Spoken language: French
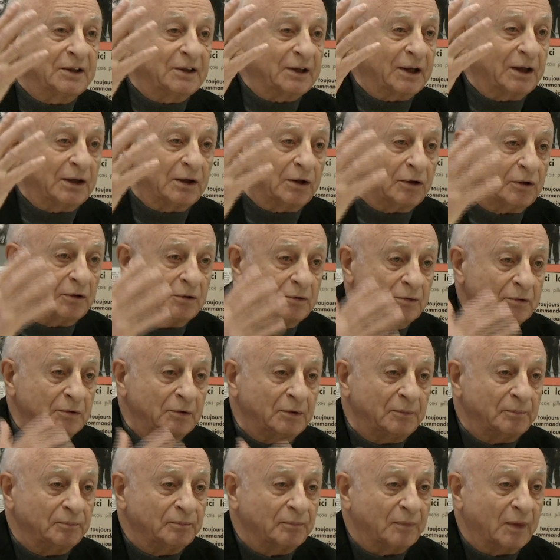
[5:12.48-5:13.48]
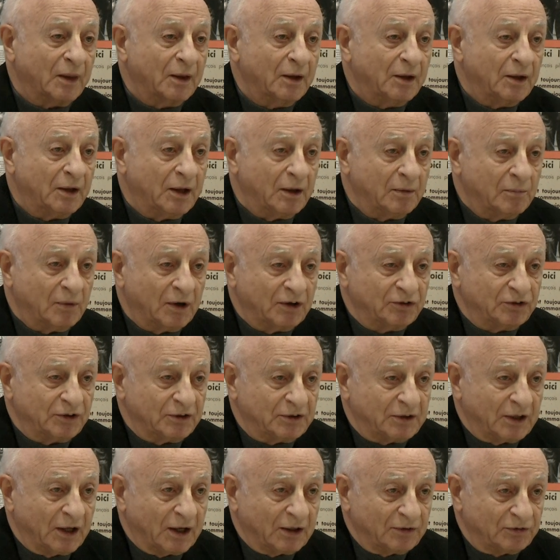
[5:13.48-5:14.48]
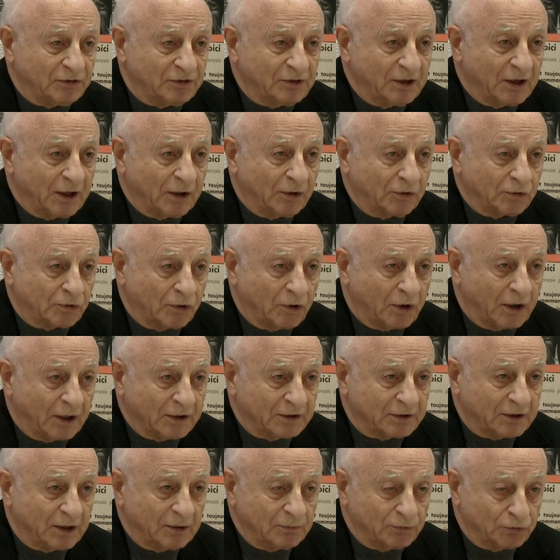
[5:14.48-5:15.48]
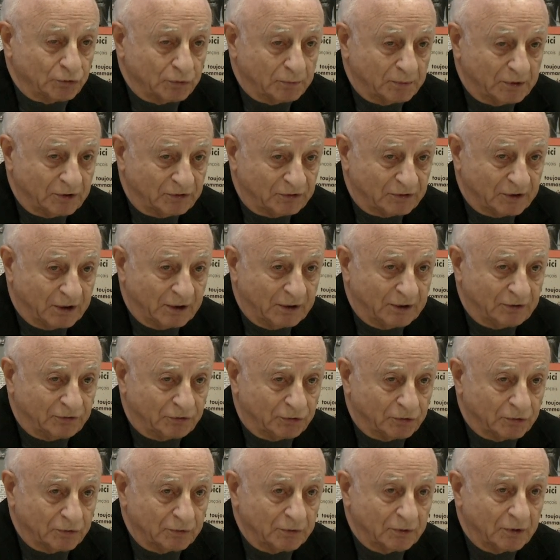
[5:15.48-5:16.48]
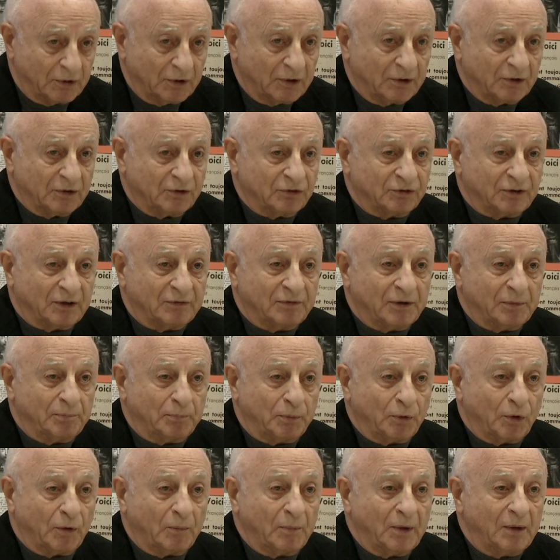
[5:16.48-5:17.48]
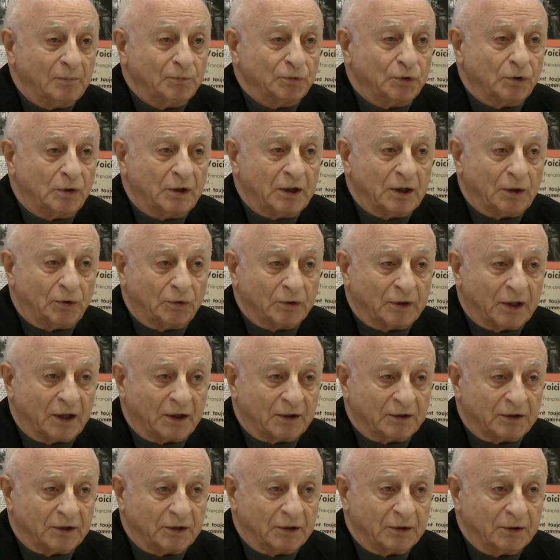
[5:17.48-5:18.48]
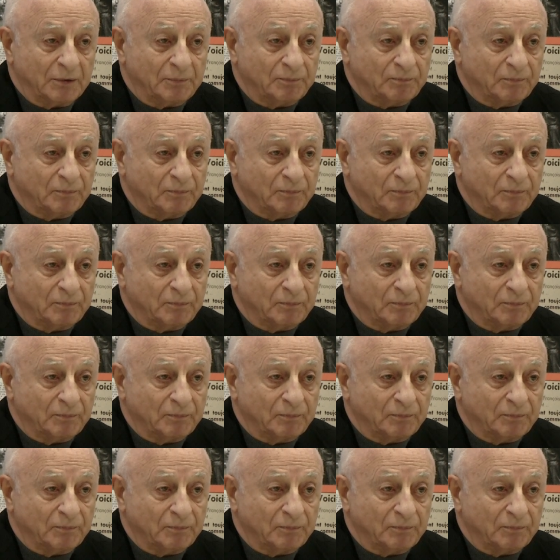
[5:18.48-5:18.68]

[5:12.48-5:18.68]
très grands. Et moi j'étais assis encore à table, je baissais les yeux, j'avais peur même de les regarder.